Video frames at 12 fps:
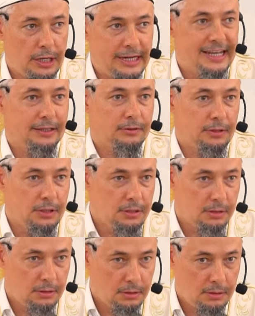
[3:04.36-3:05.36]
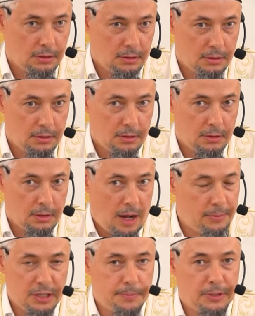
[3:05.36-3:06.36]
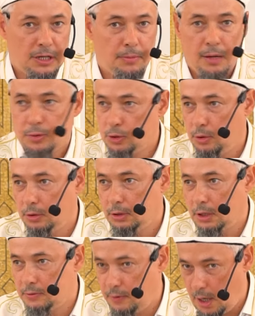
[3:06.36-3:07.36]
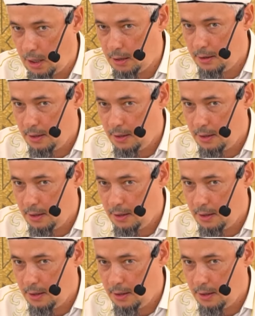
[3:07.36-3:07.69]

клиенты, а мы не понимаем, что он наш враг.